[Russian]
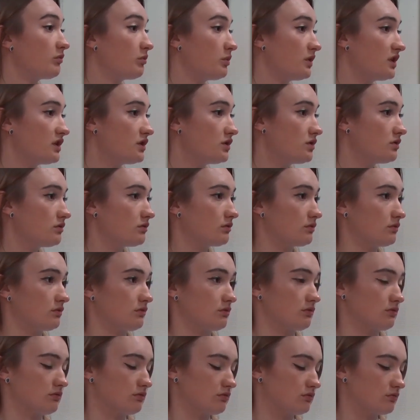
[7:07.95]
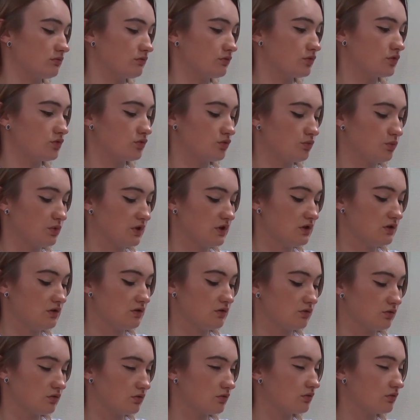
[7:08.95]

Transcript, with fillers: в песню, в суть песни,